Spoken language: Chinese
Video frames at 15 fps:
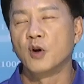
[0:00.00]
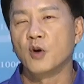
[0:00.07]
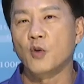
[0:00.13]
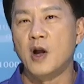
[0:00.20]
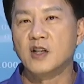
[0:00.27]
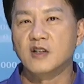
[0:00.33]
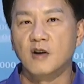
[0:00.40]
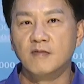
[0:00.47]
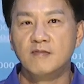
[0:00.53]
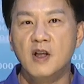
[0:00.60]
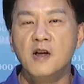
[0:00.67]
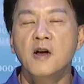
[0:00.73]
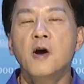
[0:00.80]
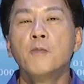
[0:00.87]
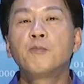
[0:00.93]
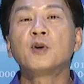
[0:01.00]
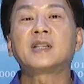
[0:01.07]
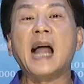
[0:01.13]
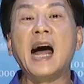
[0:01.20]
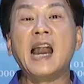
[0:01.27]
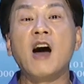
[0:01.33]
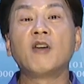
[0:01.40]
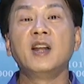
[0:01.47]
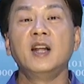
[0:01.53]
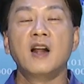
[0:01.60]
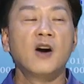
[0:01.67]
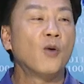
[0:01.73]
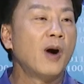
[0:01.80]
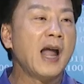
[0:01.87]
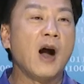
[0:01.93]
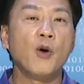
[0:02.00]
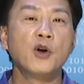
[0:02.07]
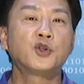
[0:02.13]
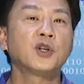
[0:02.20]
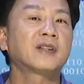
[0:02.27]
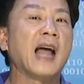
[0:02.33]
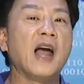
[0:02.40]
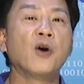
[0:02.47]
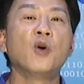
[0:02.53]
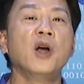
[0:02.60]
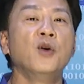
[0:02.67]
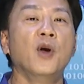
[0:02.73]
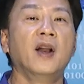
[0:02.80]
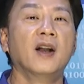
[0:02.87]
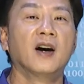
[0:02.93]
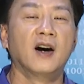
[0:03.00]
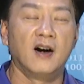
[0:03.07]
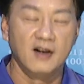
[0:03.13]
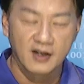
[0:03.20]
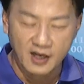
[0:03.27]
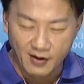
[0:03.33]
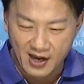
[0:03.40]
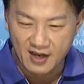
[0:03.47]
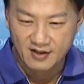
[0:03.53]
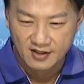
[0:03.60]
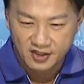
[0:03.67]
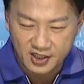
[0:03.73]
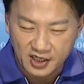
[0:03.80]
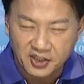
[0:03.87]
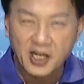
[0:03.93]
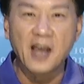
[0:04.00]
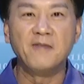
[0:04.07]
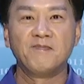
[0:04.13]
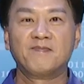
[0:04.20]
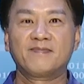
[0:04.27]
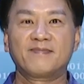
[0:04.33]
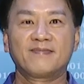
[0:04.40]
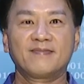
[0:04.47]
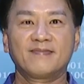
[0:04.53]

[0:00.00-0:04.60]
国的观众，不打扰你了，我要回去带会员了哈。各位，谢谢。